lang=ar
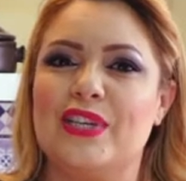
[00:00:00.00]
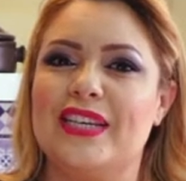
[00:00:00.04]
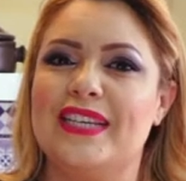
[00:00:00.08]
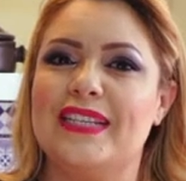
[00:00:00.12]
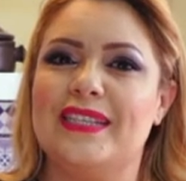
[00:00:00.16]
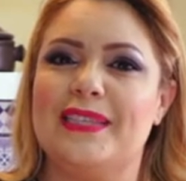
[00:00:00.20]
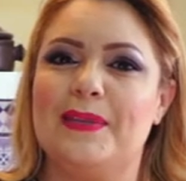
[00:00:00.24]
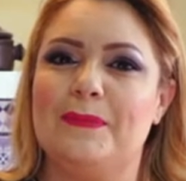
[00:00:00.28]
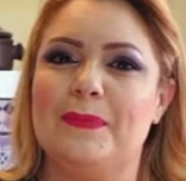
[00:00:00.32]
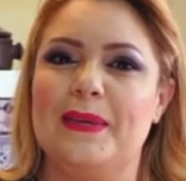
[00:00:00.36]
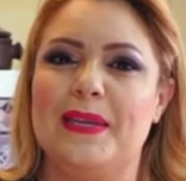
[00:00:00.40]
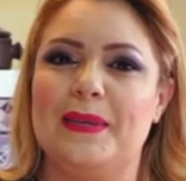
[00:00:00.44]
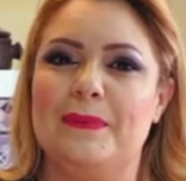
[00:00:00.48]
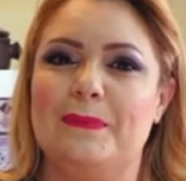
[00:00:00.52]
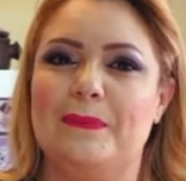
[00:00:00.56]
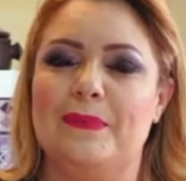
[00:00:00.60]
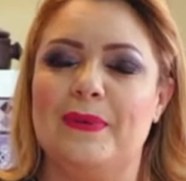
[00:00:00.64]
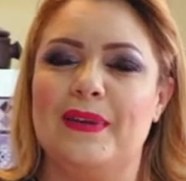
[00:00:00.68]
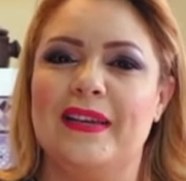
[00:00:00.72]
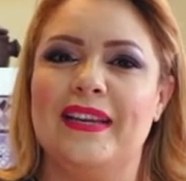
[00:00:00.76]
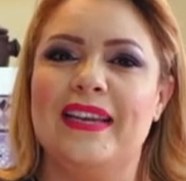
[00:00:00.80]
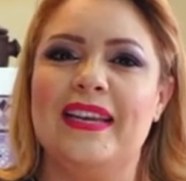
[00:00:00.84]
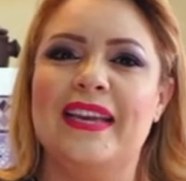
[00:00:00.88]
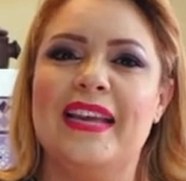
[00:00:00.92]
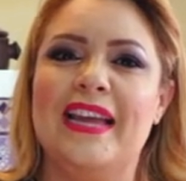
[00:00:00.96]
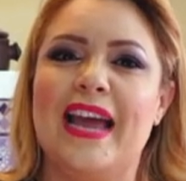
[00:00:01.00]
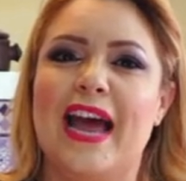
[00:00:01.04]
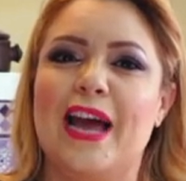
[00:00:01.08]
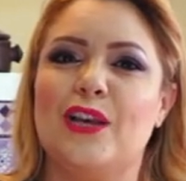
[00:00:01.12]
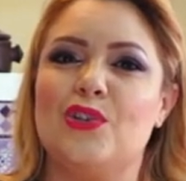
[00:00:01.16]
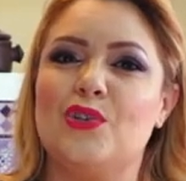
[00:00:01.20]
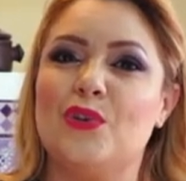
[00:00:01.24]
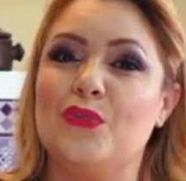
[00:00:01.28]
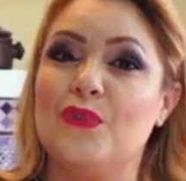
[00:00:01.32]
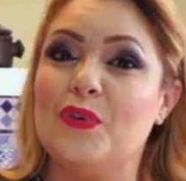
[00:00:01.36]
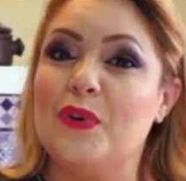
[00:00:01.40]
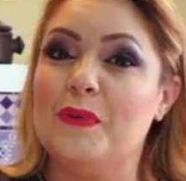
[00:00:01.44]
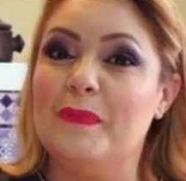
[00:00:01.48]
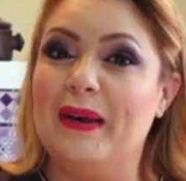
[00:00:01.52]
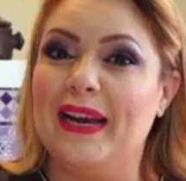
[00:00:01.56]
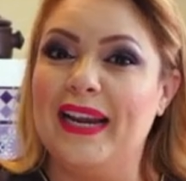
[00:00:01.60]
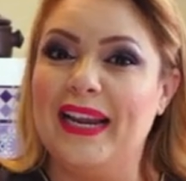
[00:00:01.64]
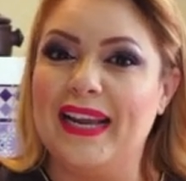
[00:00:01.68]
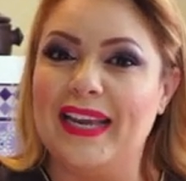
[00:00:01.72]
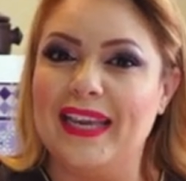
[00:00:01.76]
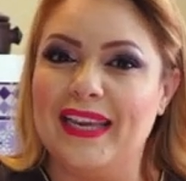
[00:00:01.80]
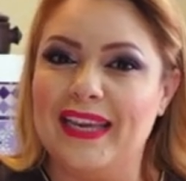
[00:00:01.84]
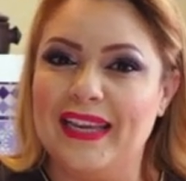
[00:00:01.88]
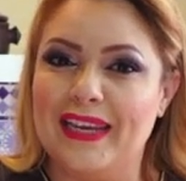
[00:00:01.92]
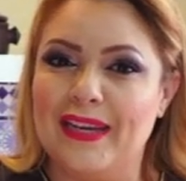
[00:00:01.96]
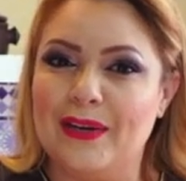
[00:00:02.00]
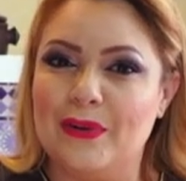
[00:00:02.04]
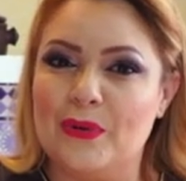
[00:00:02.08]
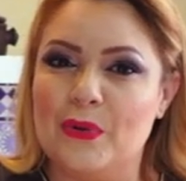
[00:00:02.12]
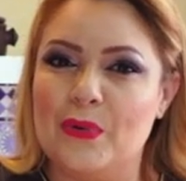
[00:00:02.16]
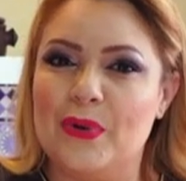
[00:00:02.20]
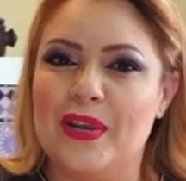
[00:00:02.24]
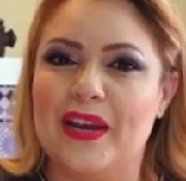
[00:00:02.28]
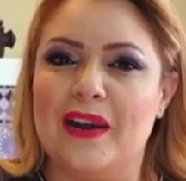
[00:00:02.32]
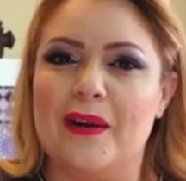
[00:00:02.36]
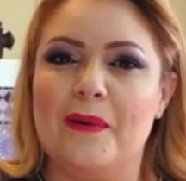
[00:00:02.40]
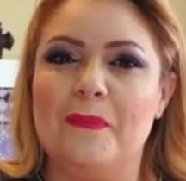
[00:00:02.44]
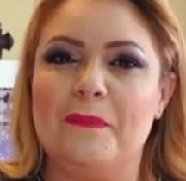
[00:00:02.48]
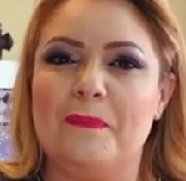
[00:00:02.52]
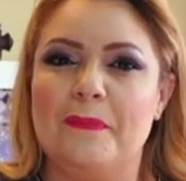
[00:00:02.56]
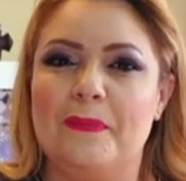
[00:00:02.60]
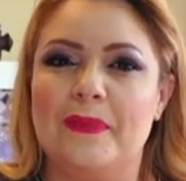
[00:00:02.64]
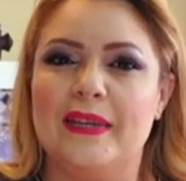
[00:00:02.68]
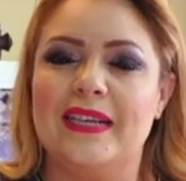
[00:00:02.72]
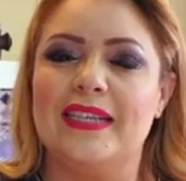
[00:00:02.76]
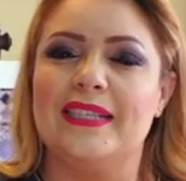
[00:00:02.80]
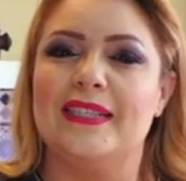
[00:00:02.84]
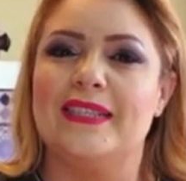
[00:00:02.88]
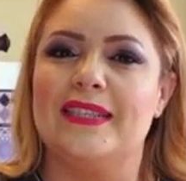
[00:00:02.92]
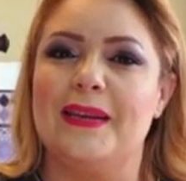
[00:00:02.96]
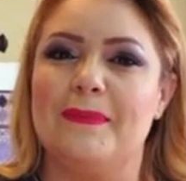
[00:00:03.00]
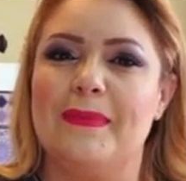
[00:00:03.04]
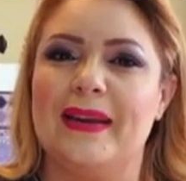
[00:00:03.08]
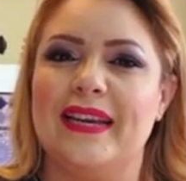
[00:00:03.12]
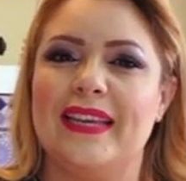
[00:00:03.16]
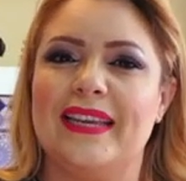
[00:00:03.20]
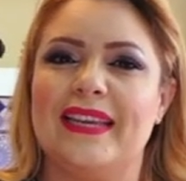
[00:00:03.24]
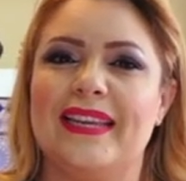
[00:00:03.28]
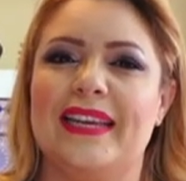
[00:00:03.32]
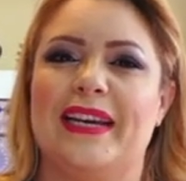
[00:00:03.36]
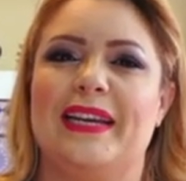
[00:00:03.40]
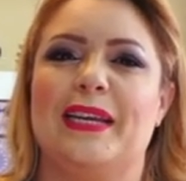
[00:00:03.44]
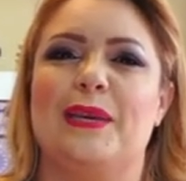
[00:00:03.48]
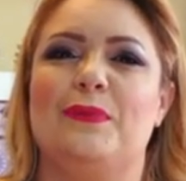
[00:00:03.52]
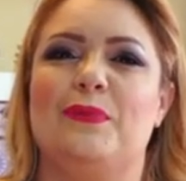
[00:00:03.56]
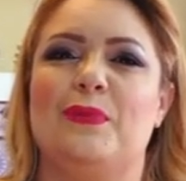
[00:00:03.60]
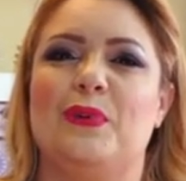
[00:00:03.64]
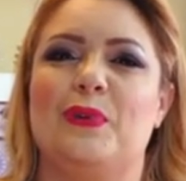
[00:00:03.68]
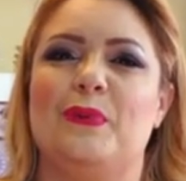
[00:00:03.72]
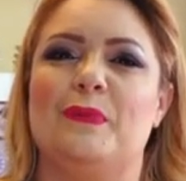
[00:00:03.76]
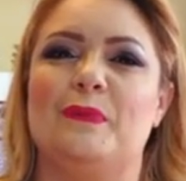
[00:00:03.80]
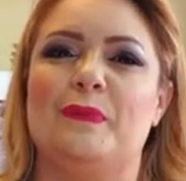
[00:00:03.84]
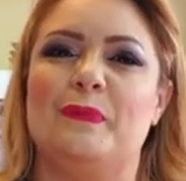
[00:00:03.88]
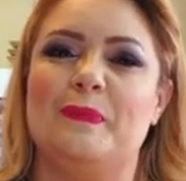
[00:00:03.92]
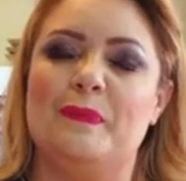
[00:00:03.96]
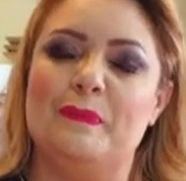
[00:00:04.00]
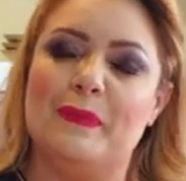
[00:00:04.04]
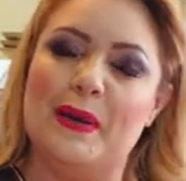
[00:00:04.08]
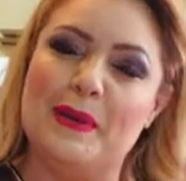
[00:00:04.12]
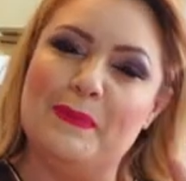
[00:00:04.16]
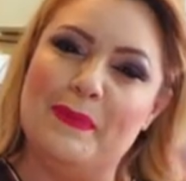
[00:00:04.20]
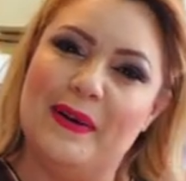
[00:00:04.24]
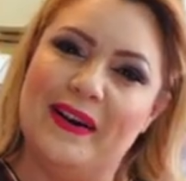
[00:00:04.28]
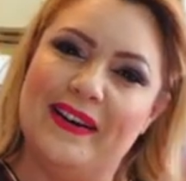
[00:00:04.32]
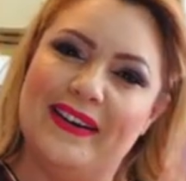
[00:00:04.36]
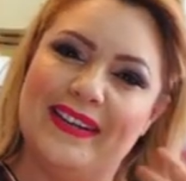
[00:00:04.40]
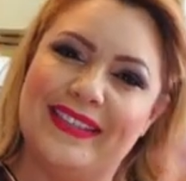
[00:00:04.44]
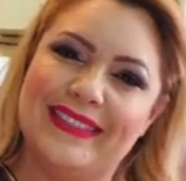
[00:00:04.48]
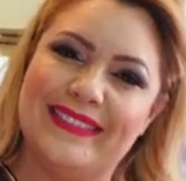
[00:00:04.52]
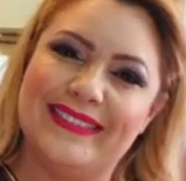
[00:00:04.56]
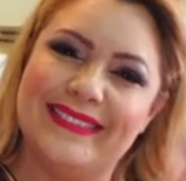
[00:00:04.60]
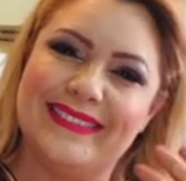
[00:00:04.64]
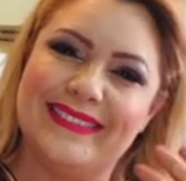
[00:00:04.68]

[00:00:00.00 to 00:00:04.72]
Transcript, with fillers: غير زبيب اشوفكم على خير ويا رب السمك يعجبكم باي باي